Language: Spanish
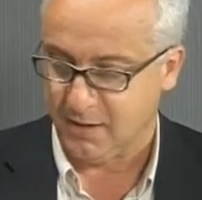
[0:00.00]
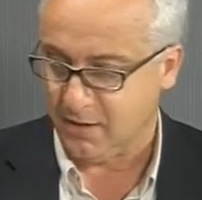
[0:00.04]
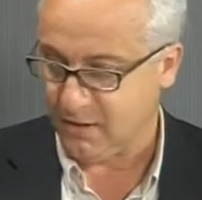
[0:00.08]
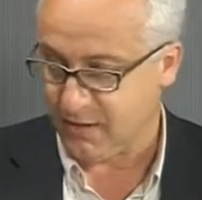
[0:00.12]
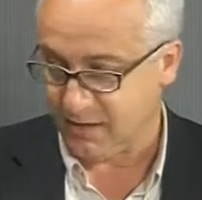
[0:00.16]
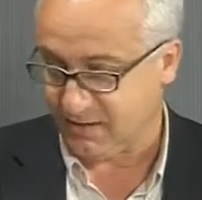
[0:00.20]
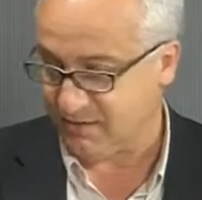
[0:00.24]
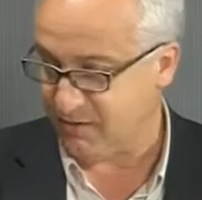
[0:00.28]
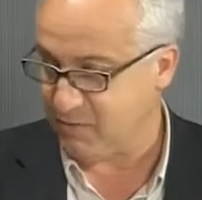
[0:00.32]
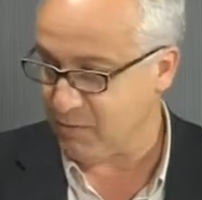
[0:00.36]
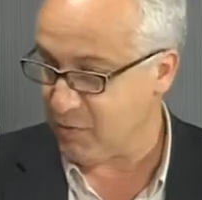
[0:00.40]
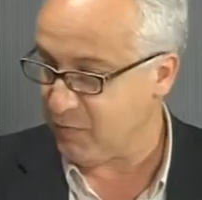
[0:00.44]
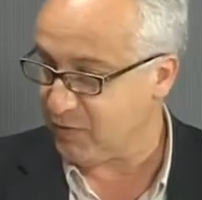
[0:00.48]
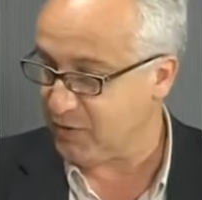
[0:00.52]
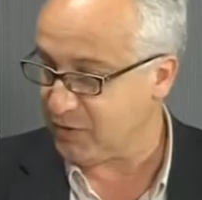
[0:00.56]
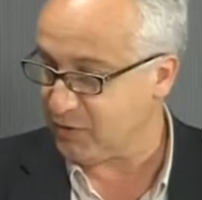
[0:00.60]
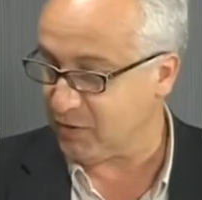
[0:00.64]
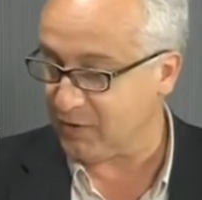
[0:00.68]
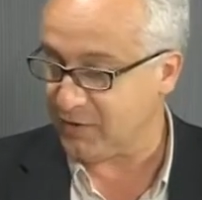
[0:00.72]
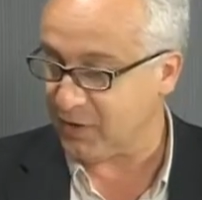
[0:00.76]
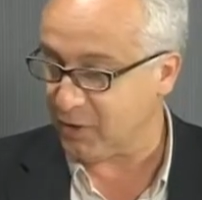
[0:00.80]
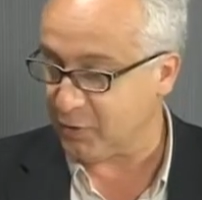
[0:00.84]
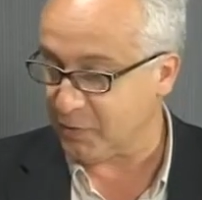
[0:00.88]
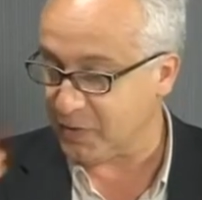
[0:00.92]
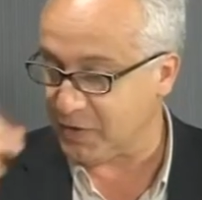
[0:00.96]
Estábamos viendo
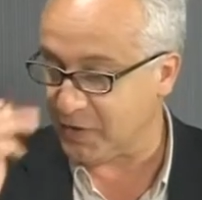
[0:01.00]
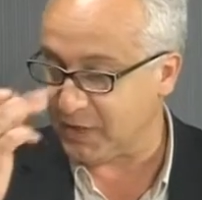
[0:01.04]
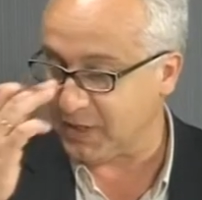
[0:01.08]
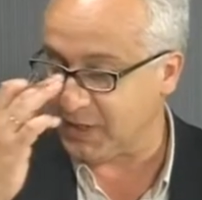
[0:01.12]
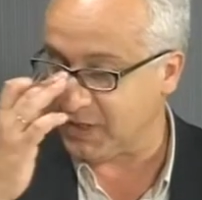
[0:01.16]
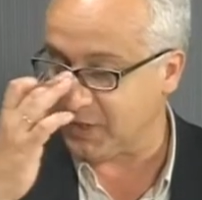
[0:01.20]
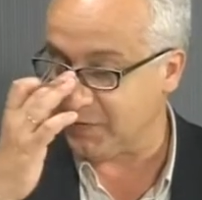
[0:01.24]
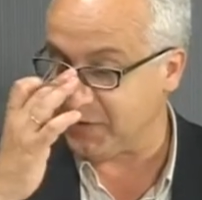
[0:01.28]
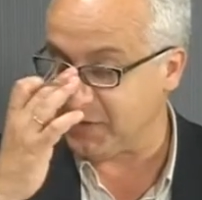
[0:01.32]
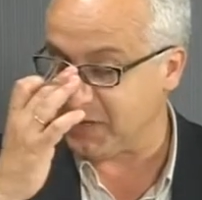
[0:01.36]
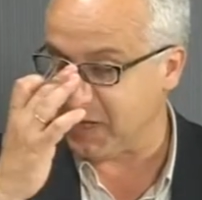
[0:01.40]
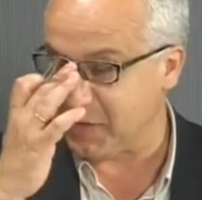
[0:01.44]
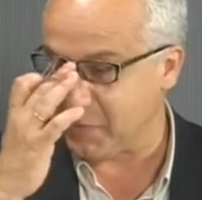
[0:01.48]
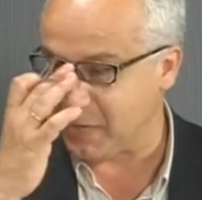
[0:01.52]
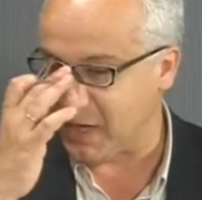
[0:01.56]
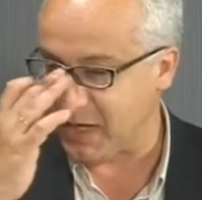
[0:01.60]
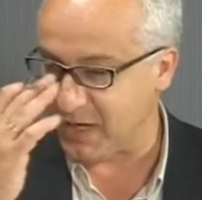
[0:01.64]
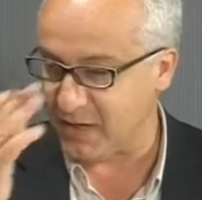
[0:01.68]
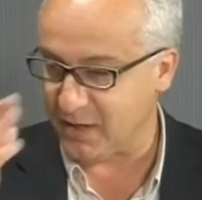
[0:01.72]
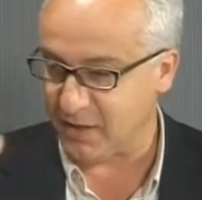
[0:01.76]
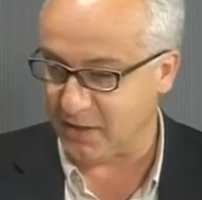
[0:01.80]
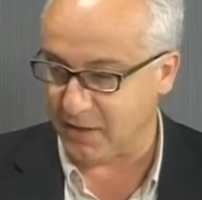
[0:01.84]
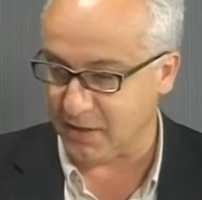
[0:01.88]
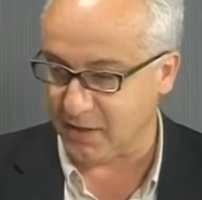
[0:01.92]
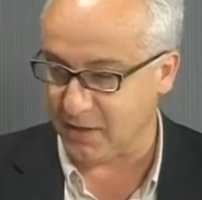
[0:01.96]
antes de comenzar la entrevista
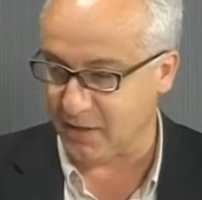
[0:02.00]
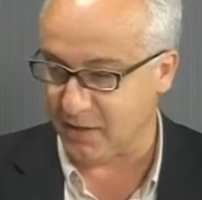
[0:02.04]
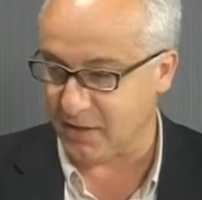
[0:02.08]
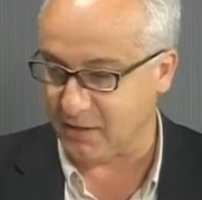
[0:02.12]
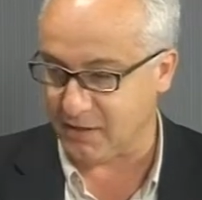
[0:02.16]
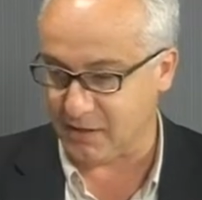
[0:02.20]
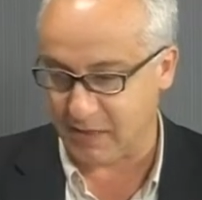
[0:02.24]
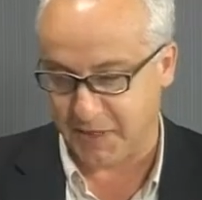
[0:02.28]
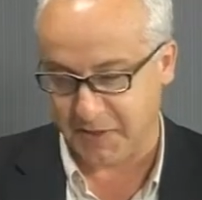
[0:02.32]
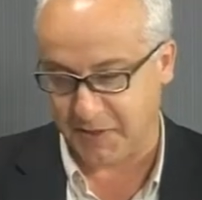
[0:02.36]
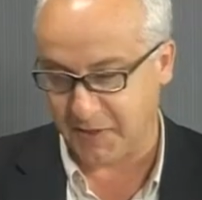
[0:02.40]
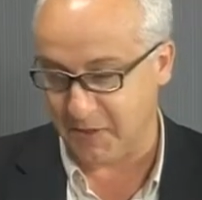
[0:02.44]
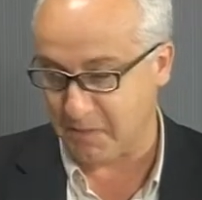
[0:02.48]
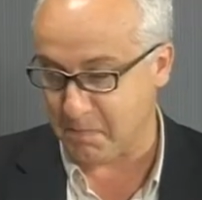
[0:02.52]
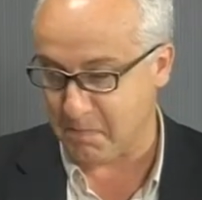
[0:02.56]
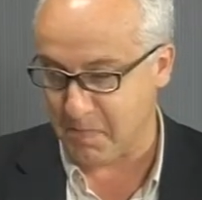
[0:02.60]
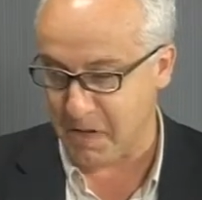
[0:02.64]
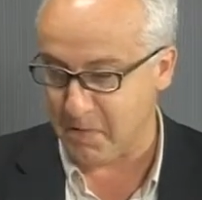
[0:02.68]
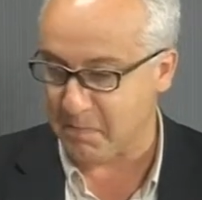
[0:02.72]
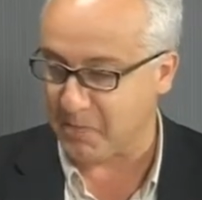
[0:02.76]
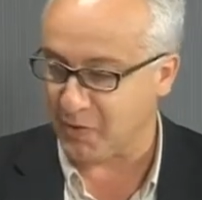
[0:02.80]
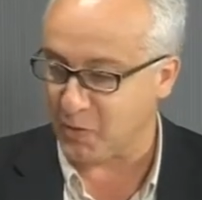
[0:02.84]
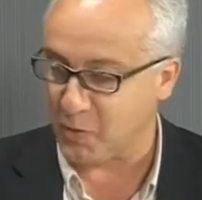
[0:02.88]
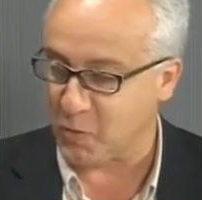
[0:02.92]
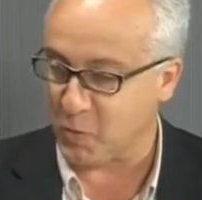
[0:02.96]
imágenes de hace
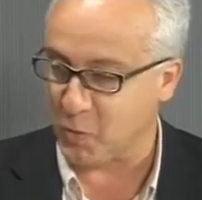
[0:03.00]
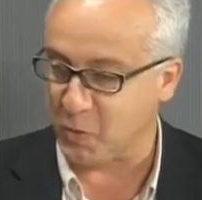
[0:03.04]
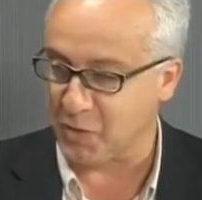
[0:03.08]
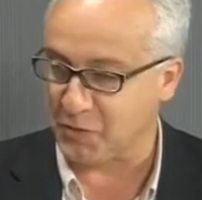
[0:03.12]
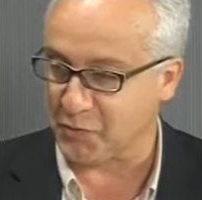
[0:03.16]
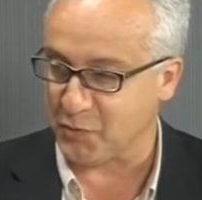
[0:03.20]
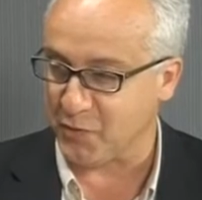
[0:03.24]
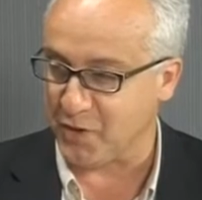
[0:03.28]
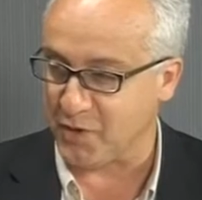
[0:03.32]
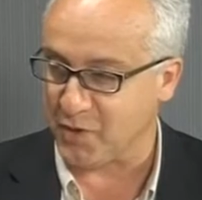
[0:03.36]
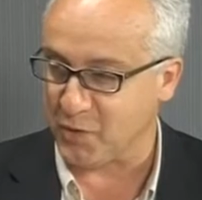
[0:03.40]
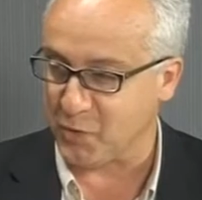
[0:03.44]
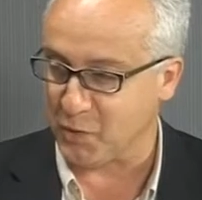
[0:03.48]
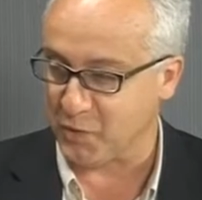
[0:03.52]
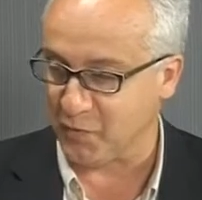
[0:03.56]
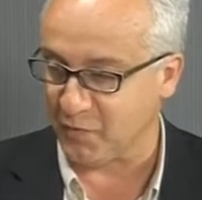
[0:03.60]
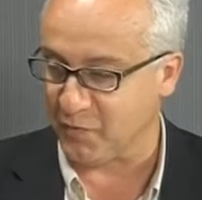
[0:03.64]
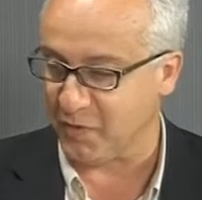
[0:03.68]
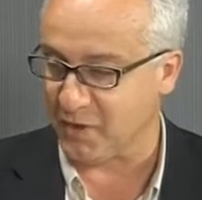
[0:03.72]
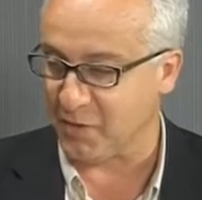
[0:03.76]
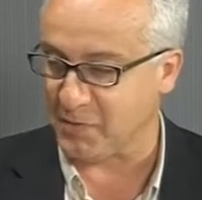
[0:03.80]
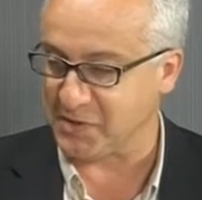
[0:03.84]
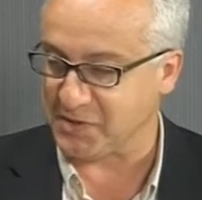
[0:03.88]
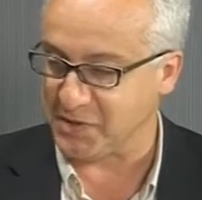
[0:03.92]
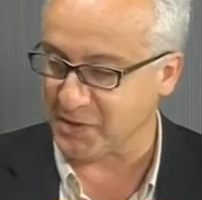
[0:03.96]
más o menos cuatro años cuando
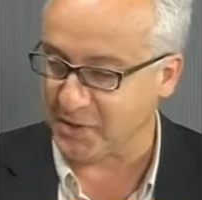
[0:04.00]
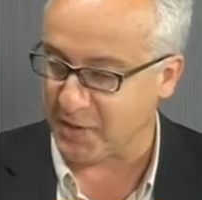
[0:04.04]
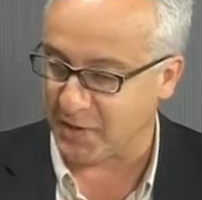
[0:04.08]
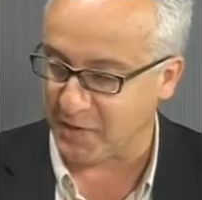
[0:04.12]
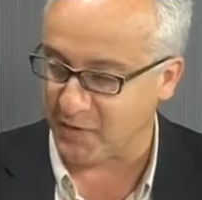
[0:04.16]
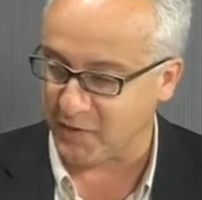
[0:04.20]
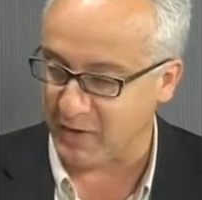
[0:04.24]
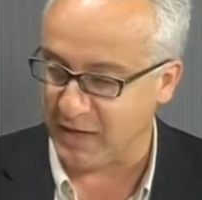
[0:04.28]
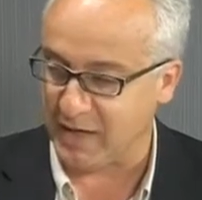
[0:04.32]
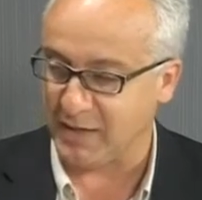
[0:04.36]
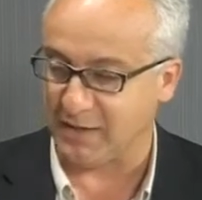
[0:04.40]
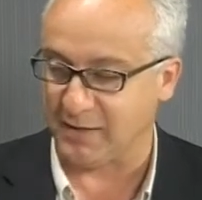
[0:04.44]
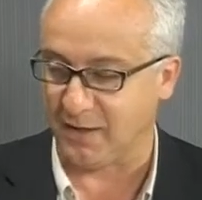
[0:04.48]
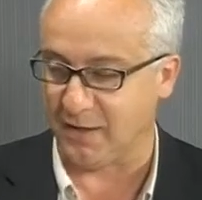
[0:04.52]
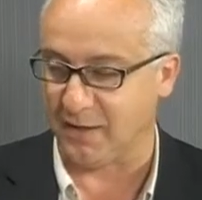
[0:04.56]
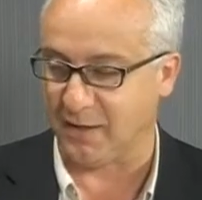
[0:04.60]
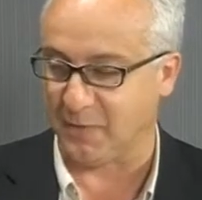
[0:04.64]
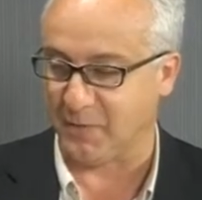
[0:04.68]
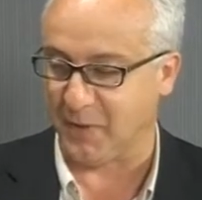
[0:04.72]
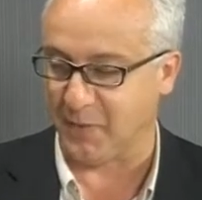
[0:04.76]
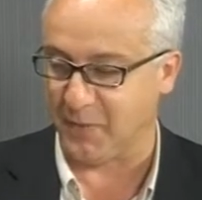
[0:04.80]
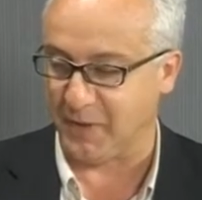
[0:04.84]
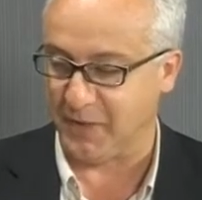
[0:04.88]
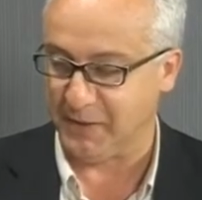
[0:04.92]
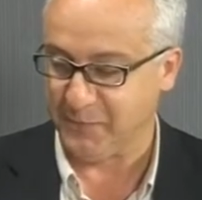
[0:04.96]
fue la presentación de la lista del
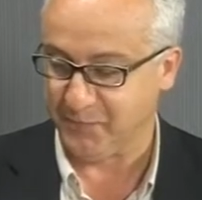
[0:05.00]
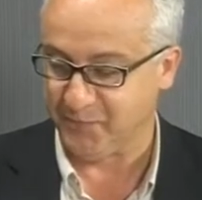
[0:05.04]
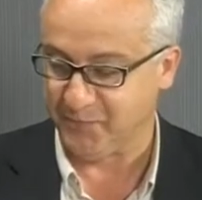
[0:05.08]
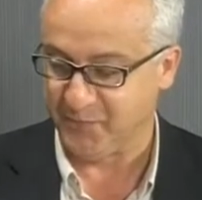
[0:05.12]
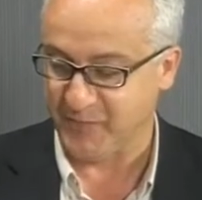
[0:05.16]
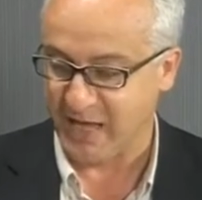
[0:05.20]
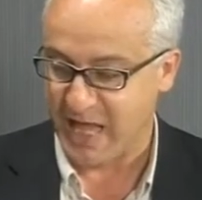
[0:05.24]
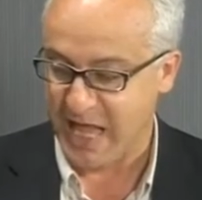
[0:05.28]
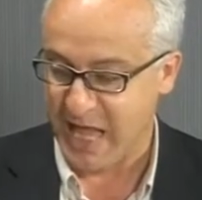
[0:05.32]
PP.